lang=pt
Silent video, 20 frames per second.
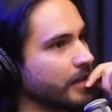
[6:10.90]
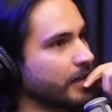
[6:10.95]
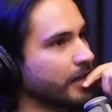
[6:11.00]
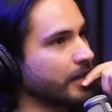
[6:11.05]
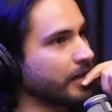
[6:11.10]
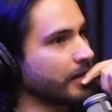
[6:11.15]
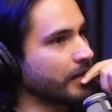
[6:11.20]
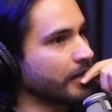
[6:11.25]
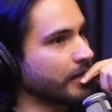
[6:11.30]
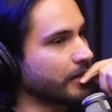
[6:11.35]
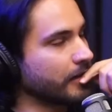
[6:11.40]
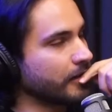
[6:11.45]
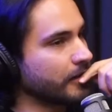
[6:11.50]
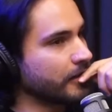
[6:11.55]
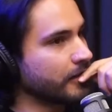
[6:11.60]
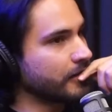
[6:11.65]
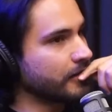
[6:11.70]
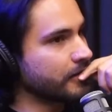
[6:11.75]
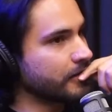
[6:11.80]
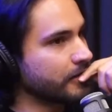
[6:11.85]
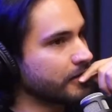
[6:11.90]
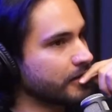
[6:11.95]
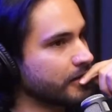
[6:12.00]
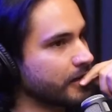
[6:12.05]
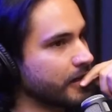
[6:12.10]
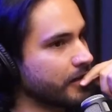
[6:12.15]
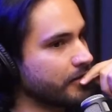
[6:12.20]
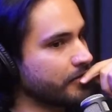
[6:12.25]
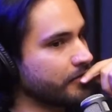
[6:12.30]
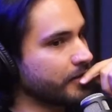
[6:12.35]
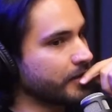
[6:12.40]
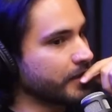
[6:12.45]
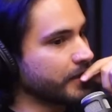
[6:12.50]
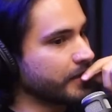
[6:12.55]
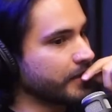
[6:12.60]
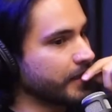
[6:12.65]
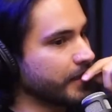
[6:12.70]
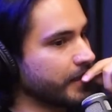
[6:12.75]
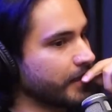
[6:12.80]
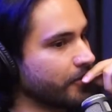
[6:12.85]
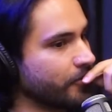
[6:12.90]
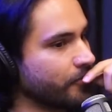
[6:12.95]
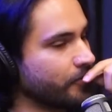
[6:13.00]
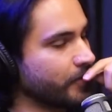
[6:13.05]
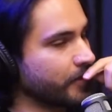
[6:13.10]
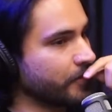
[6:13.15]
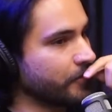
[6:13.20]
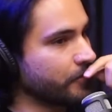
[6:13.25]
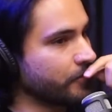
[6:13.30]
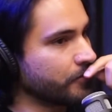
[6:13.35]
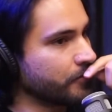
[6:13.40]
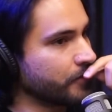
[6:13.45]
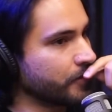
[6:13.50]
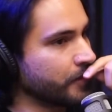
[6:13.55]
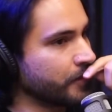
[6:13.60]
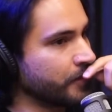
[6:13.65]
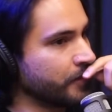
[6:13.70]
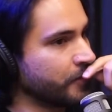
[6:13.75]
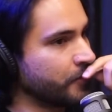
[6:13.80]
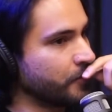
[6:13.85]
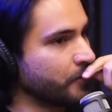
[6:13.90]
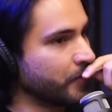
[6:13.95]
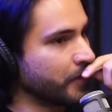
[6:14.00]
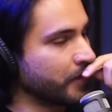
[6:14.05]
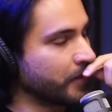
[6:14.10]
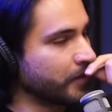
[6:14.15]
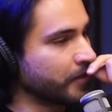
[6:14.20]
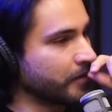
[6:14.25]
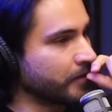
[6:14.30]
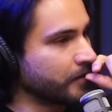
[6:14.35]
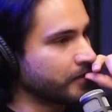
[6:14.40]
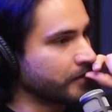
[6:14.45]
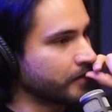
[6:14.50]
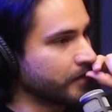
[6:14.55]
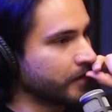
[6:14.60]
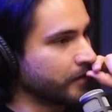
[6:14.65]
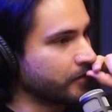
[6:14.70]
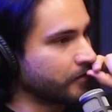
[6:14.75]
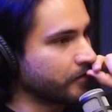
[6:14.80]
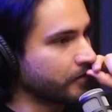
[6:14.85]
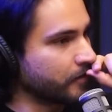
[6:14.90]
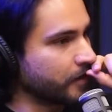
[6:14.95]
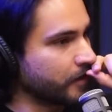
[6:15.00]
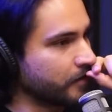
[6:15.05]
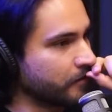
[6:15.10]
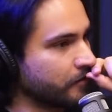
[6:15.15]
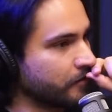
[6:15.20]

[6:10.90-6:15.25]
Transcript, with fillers: a, a vida ideal para a gente conseguir se desprender dessas ideias sociais?